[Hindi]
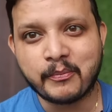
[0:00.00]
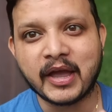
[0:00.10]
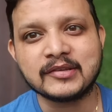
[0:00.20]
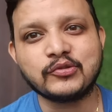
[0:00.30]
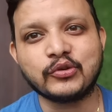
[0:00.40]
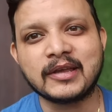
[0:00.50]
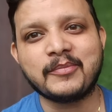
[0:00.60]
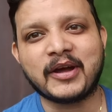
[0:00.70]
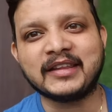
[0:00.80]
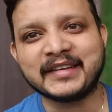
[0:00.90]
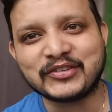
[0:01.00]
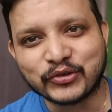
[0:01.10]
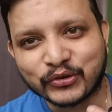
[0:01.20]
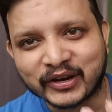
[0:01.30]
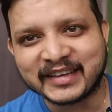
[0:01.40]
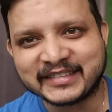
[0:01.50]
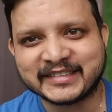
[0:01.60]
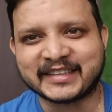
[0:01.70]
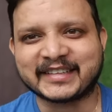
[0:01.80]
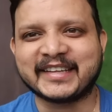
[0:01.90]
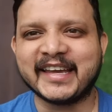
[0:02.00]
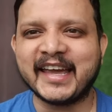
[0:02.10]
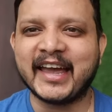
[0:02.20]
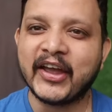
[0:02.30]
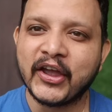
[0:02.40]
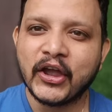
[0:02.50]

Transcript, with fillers: पैसों की बात है छोड़ कैसे सकते हैं